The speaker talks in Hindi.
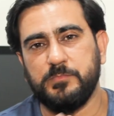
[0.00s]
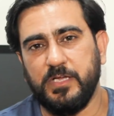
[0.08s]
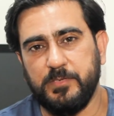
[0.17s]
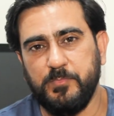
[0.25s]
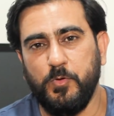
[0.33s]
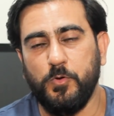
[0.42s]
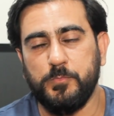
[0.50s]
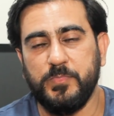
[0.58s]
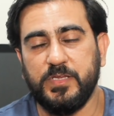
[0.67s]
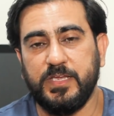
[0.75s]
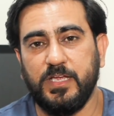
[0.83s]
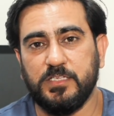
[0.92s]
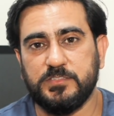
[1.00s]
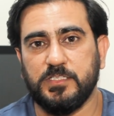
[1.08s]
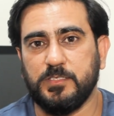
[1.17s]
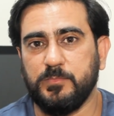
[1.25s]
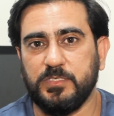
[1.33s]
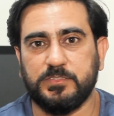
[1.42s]
इस बारे में और मैं क्या
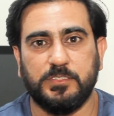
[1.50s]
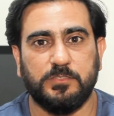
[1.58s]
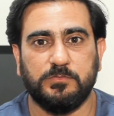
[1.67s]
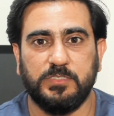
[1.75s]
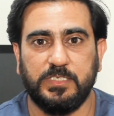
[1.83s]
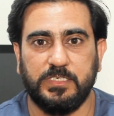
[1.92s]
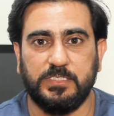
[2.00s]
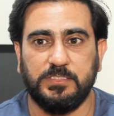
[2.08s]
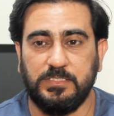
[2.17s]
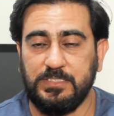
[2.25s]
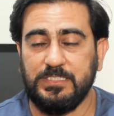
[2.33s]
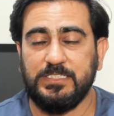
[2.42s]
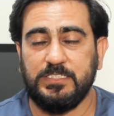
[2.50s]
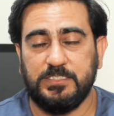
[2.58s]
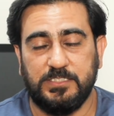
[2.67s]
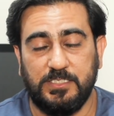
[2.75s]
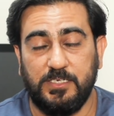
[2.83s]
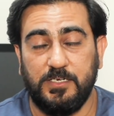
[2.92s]
ज़्यादा बात करूं लेकिन
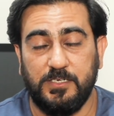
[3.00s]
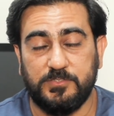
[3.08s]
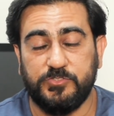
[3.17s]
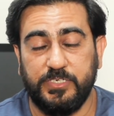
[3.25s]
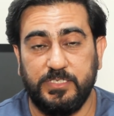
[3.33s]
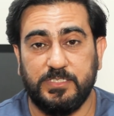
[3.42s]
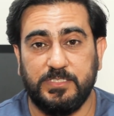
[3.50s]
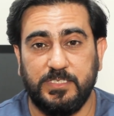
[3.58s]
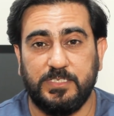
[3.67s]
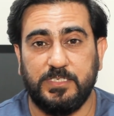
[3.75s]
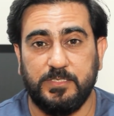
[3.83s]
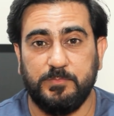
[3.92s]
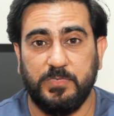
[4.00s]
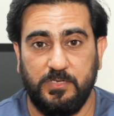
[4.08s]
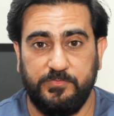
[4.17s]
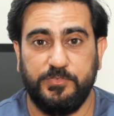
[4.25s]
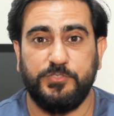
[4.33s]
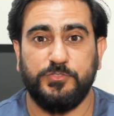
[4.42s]
ट्रेलर देख के मैं
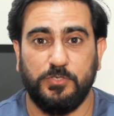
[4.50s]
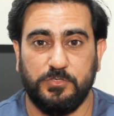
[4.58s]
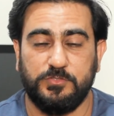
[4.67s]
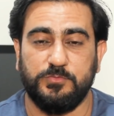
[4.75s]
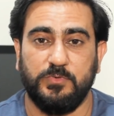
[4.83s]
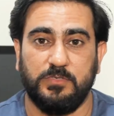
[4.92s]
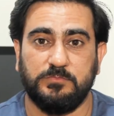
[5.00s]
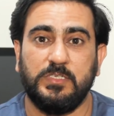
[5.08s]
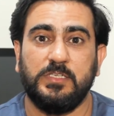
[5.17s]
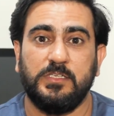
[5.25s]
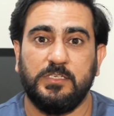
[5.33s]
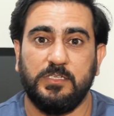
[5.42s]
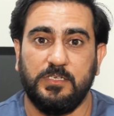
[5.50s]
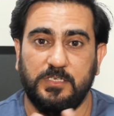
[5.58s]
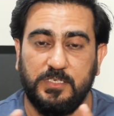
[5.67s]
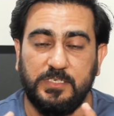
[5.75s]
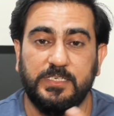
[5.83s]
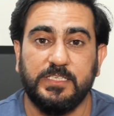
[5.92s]
काफ़ी शॉक्ड हुआ हूँ
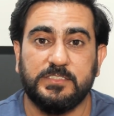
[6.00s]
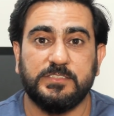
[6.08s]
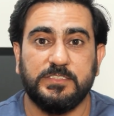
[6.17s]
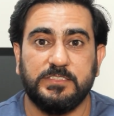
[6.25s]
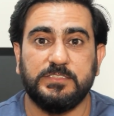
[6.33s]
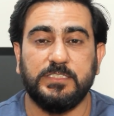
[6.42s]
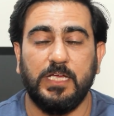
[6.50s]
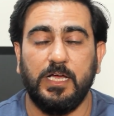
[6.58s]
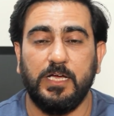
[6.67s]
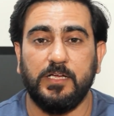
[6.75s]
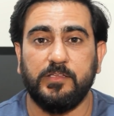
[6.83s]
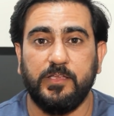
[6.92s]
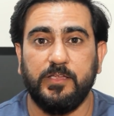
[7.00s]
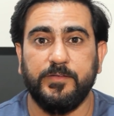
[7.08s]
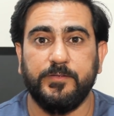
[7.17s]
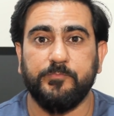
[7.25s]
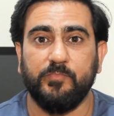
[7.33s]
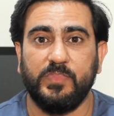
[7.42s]
लेट्स सी
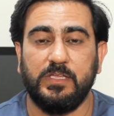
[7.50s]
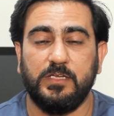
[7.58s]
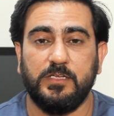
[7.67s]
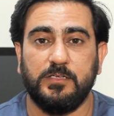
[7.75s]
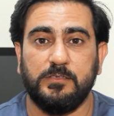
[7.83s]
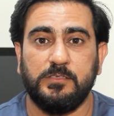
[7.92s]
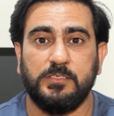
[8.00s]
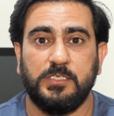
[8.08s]
के